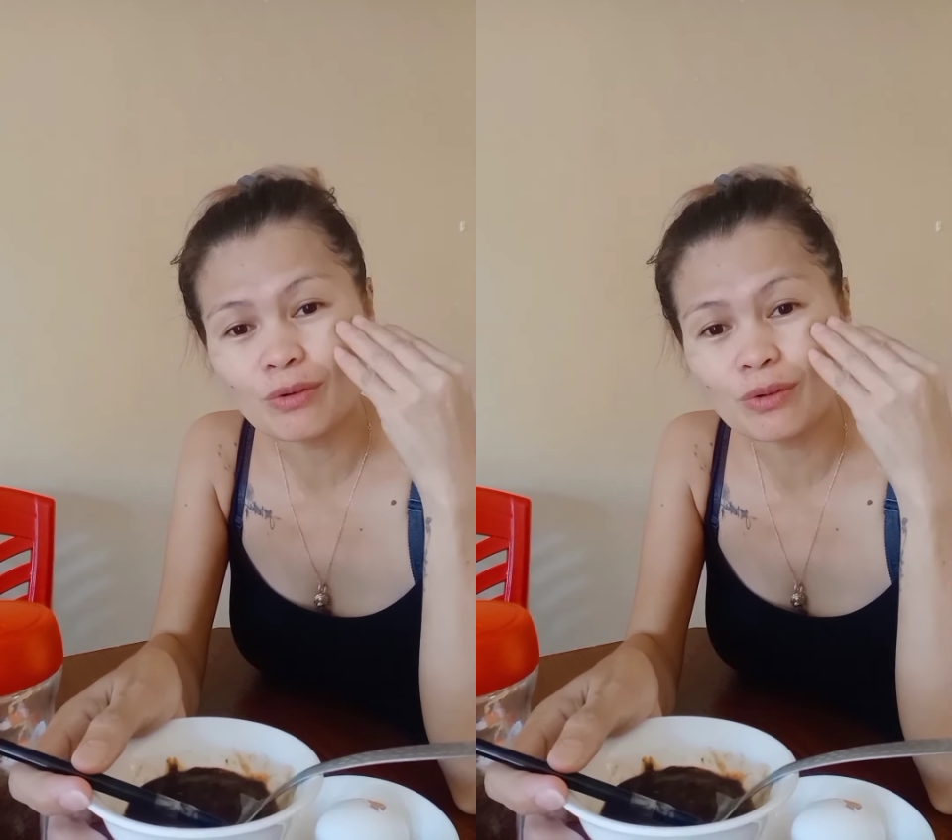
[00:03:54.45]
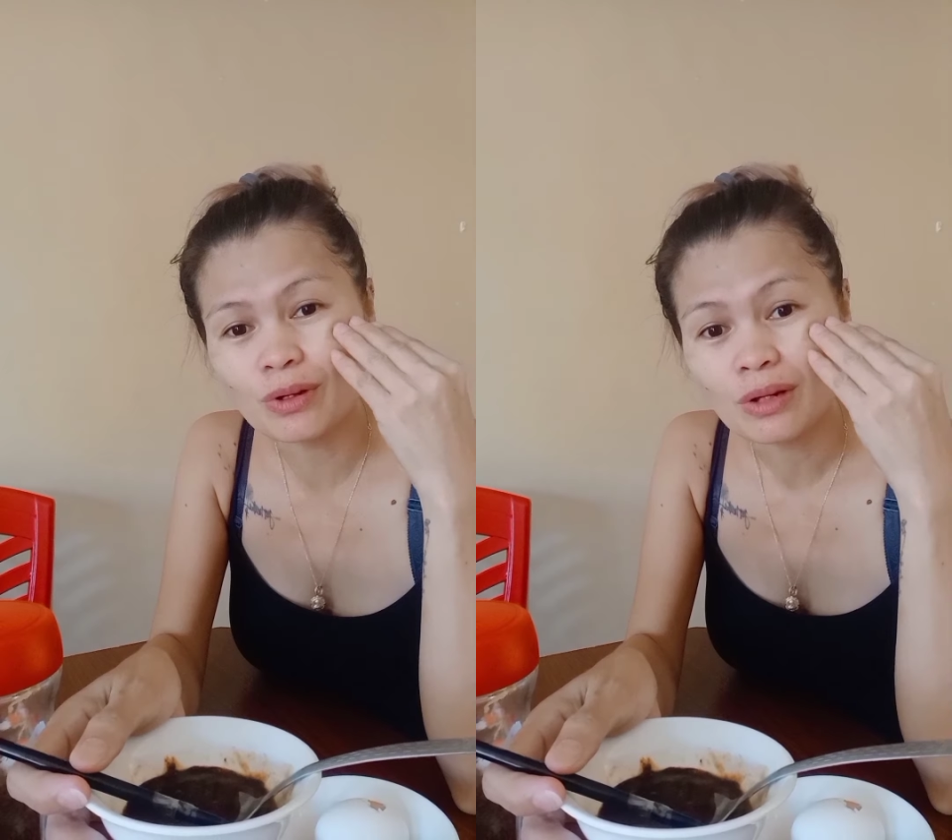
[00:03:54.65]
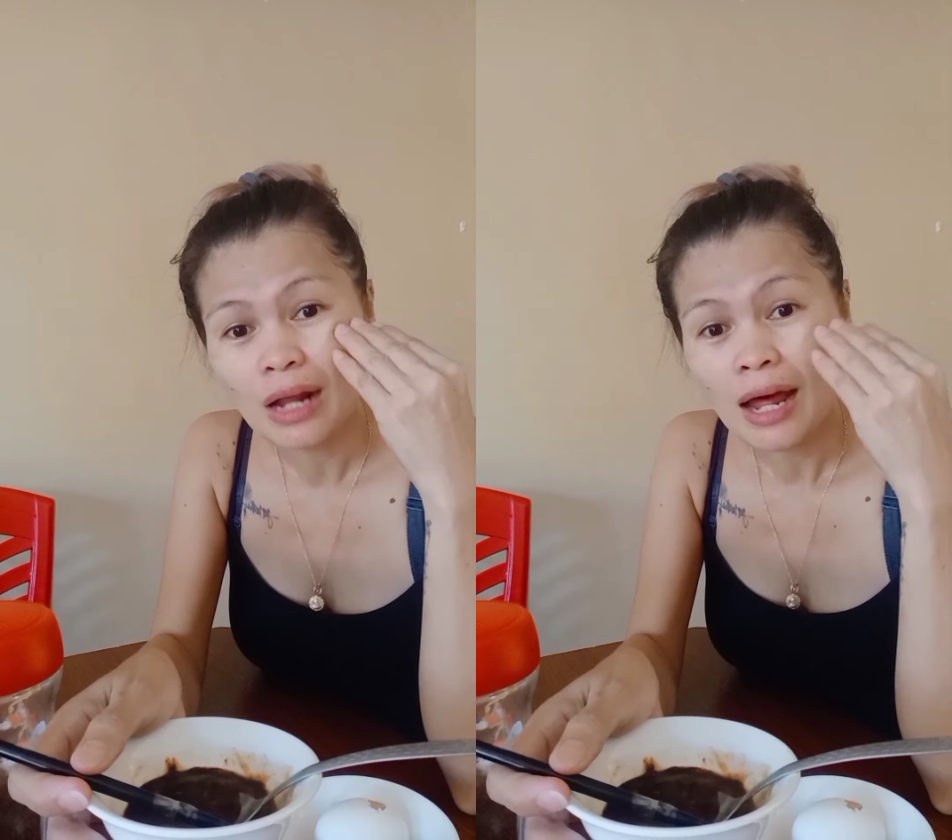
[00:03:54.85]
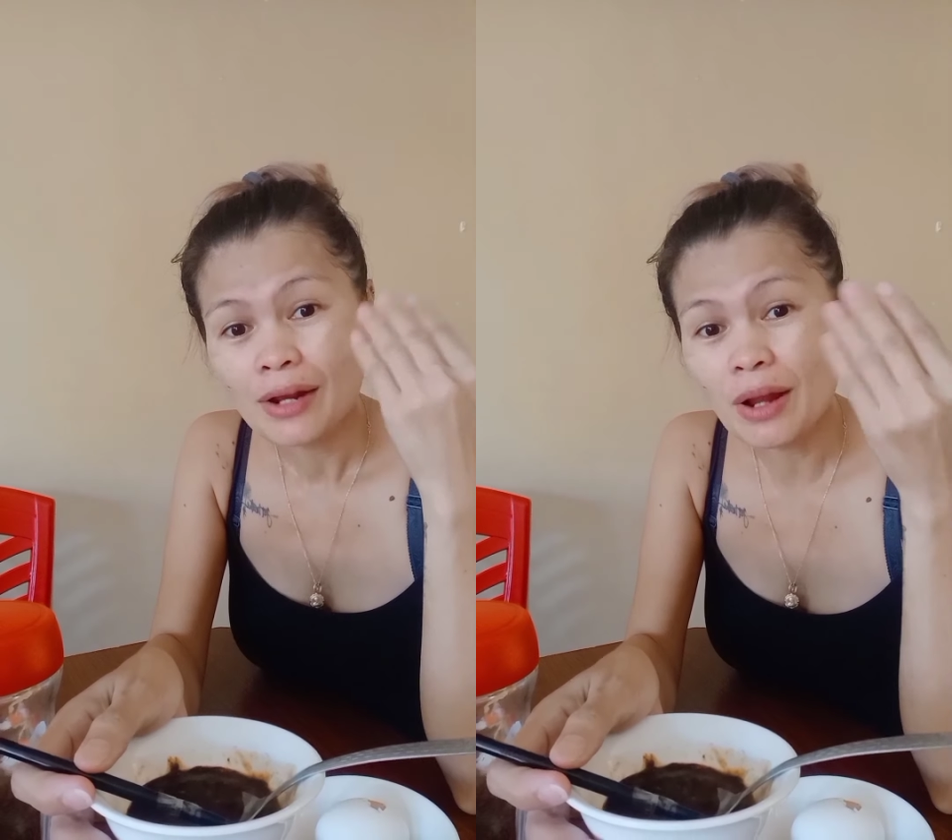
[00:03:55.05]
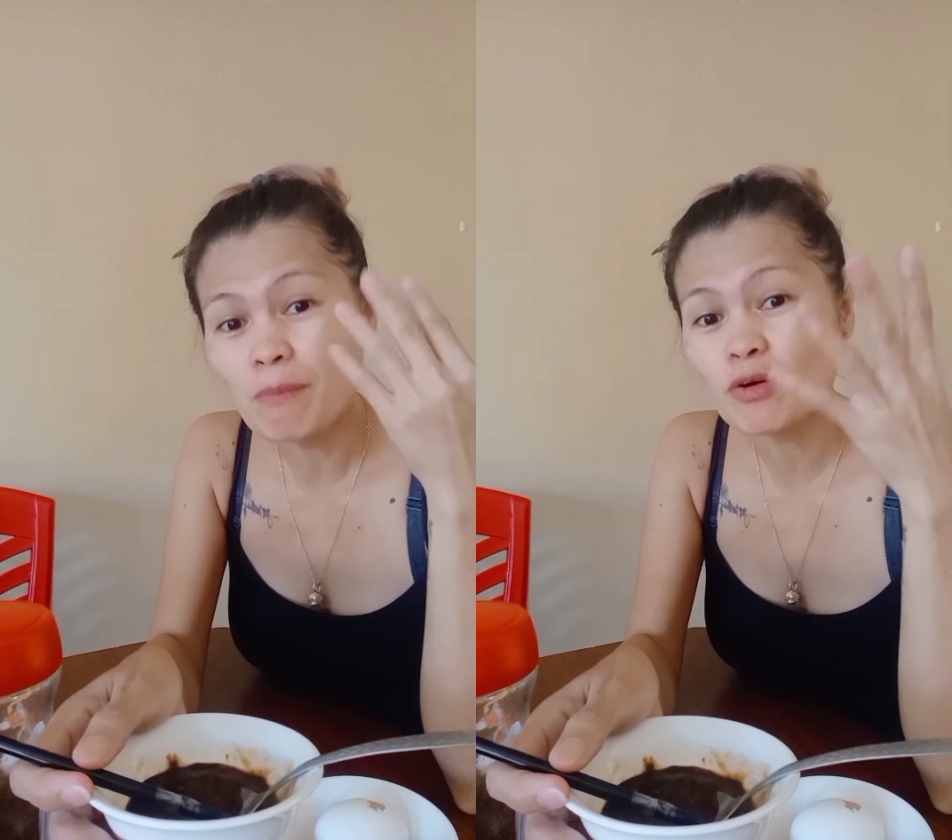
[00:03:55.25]
nun,
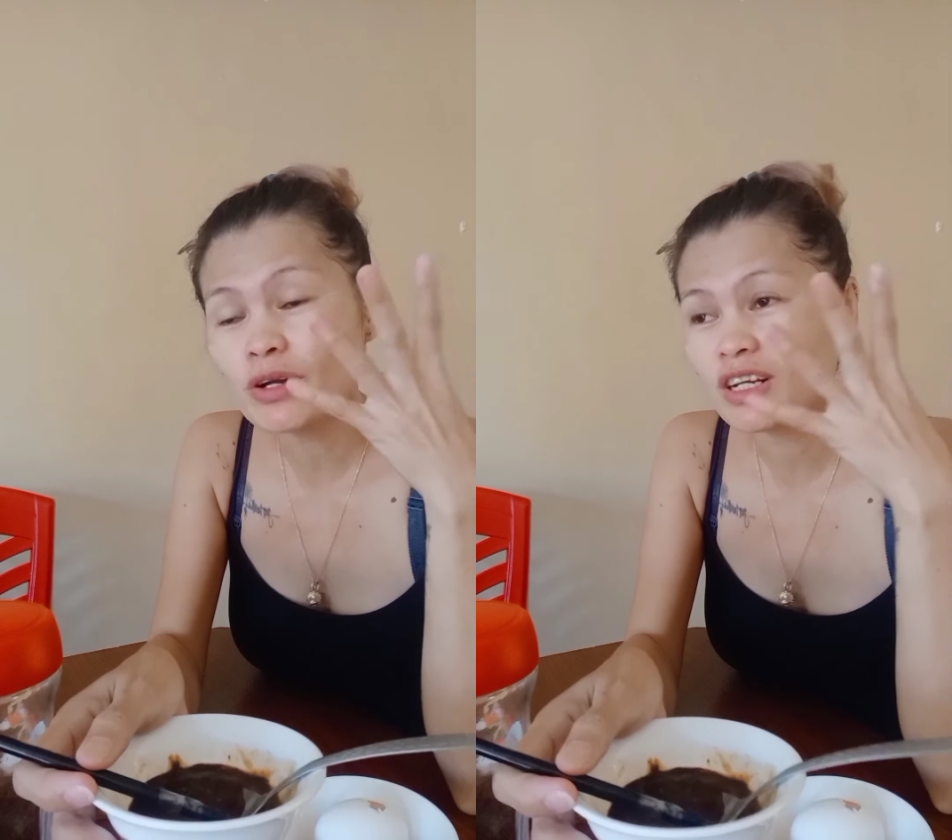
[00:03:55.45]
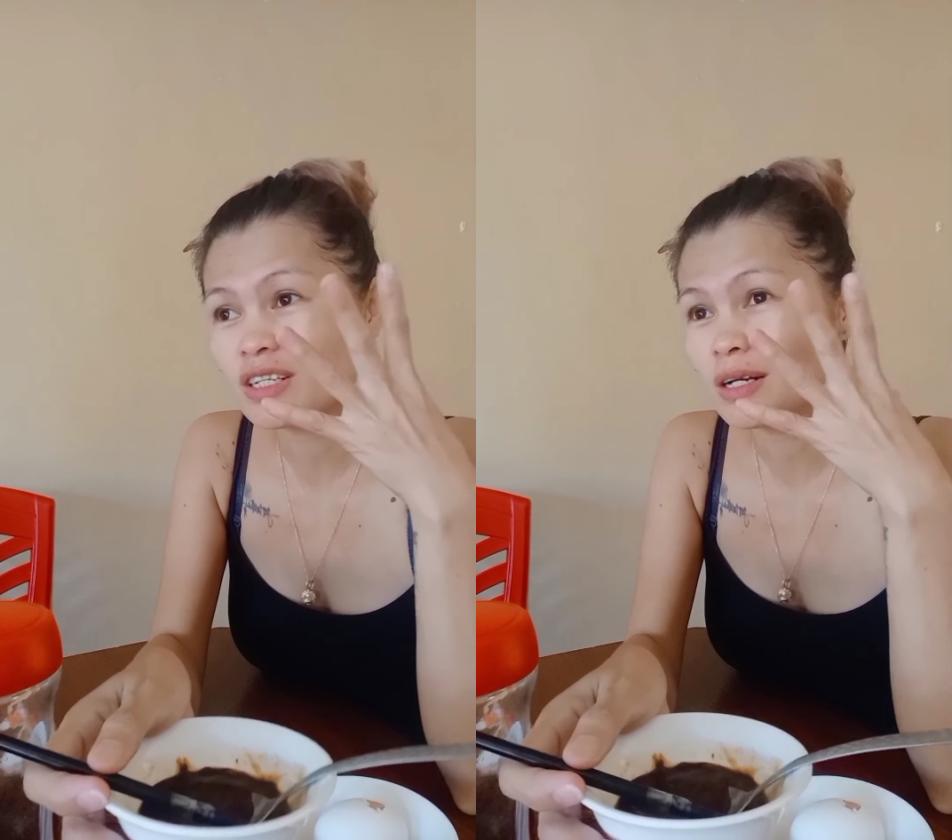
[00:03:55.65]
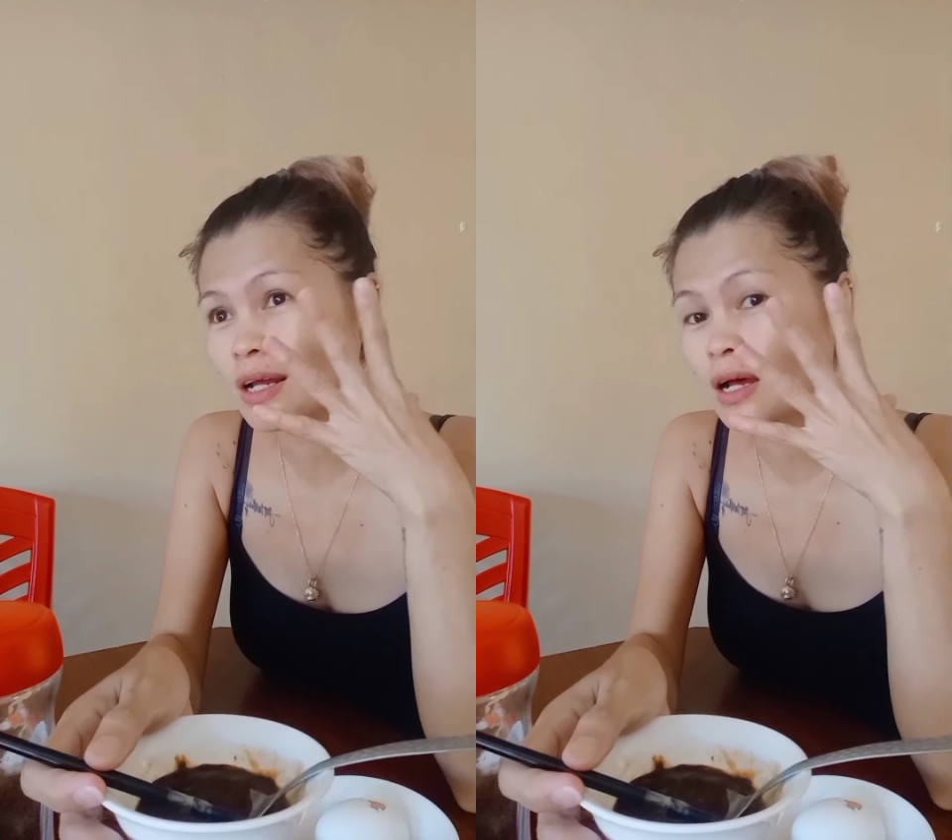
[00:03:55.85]
the more na